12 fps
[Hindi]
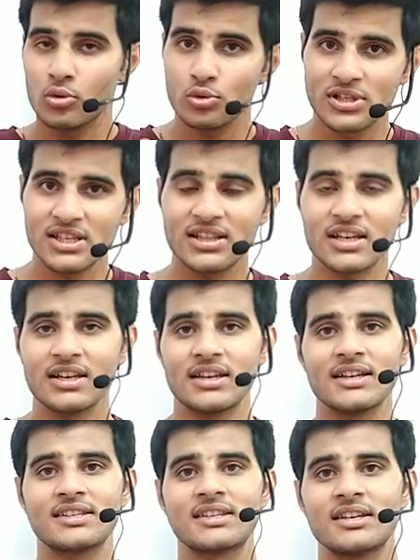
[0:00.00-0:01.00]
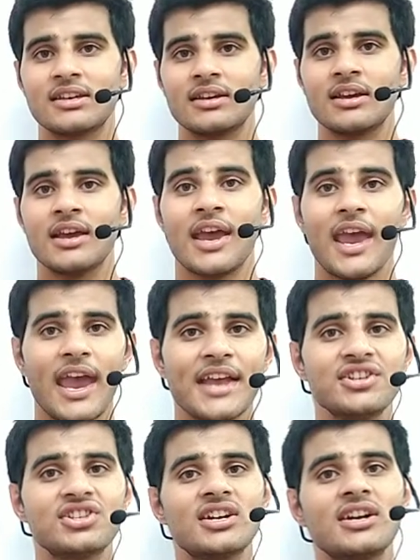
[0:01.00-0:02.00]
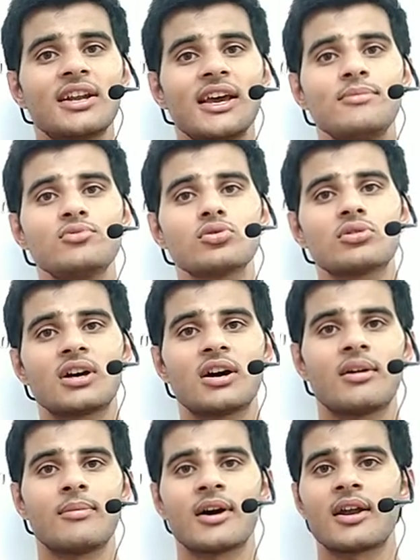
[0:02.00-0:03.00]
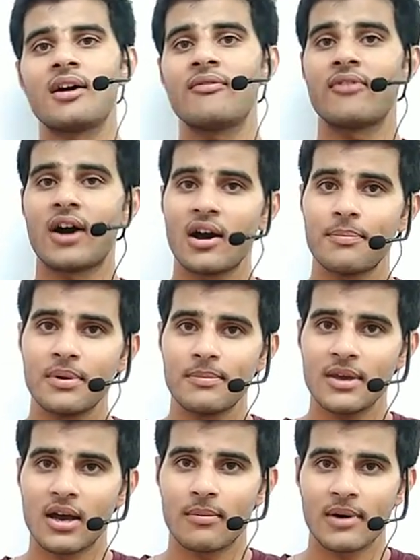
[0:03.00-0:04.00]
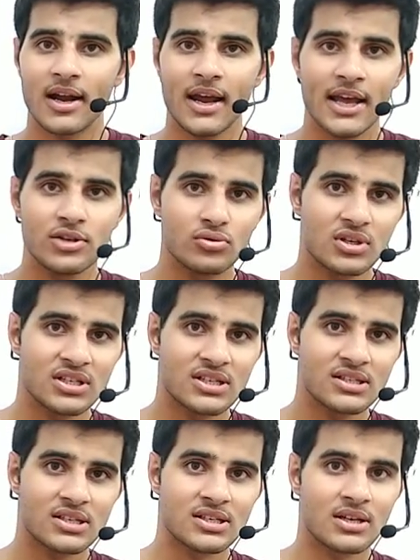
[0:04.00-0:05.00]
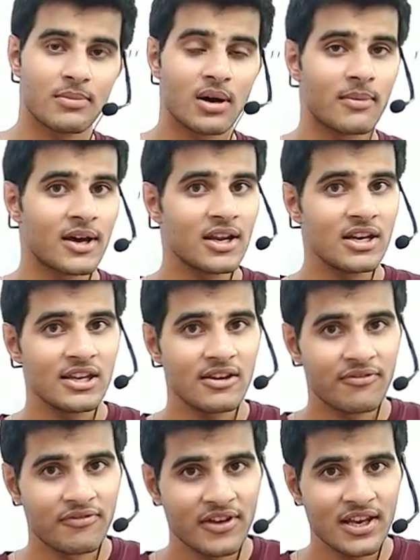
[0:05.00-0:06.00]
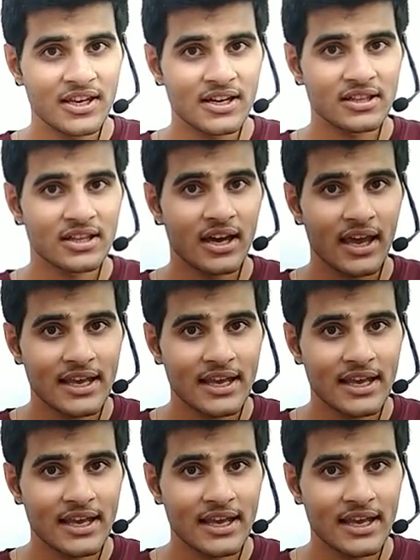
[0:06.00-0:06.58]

उसी तरीके से एंशियंट टाइम जो था हमारा वहाँ पे भी हमारा एजुकेशन सिस्टम हमारे लिए फेलियर था